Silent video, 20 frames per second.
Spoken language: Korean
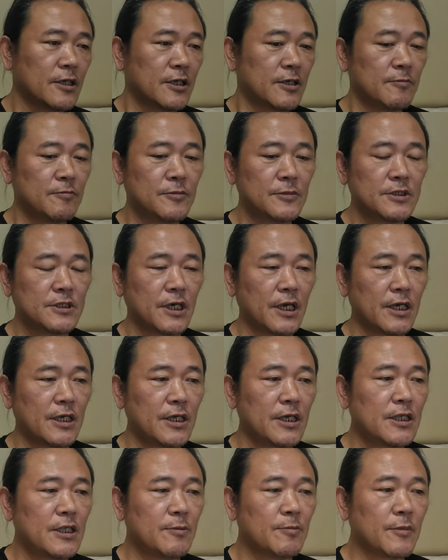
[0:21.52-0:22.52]

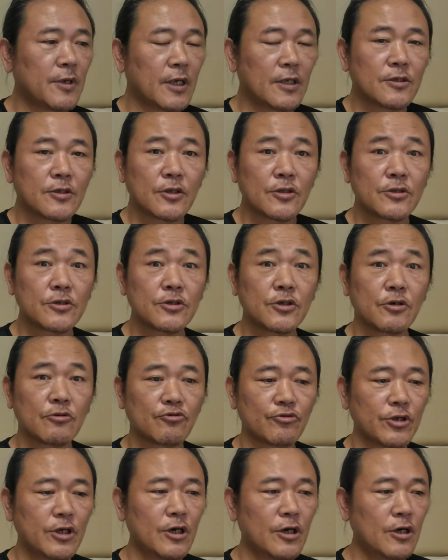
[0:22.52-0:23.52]
김재희 님께서
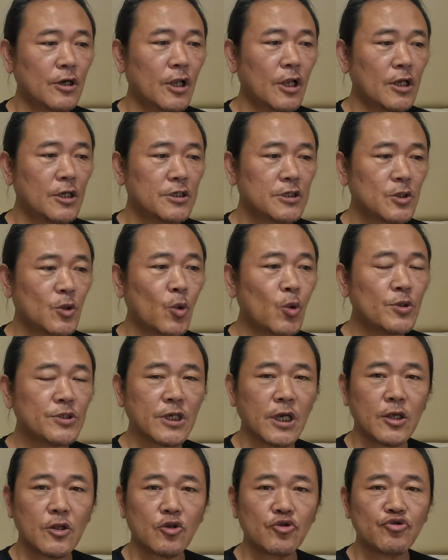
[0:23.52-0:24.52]
쓰셨고요.
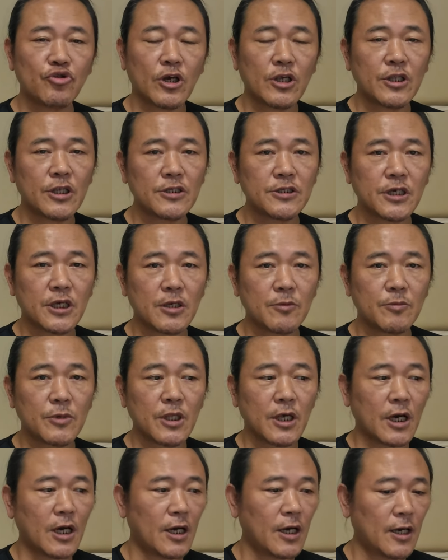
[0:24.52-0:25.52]
시공사에서 출간된
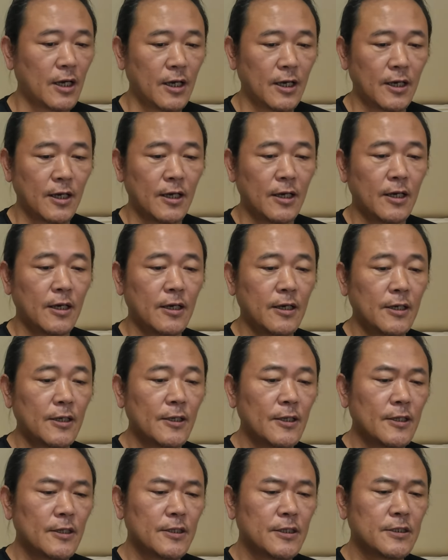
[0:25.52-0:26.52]
책입니다. 아,
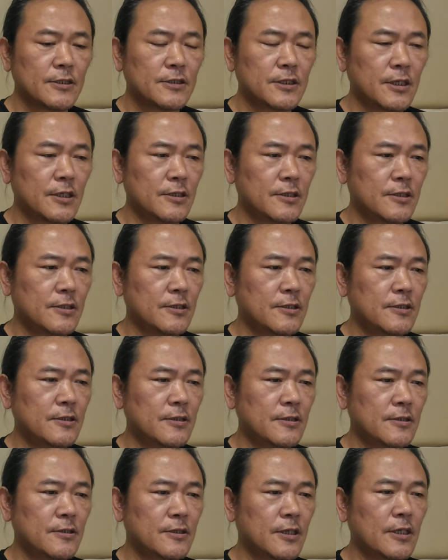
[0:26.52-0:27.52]
이
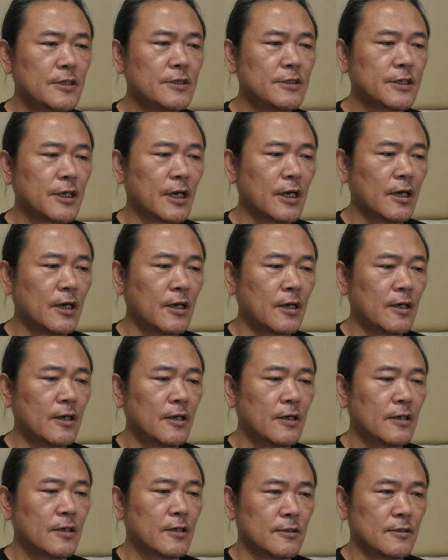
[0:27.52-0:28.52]
책은 사실 제가
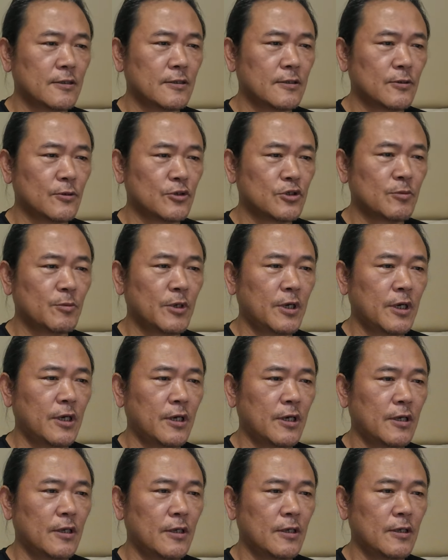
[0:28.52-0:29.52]

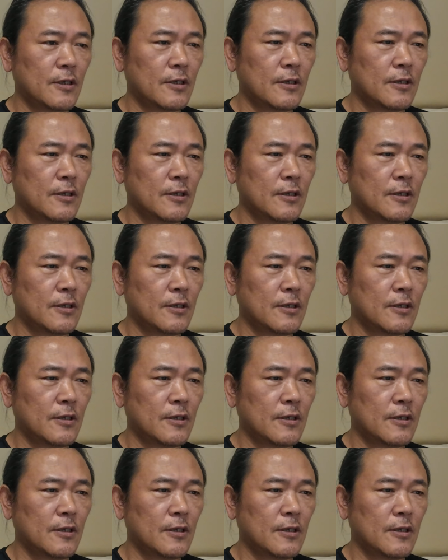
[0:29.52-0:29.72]
요즘에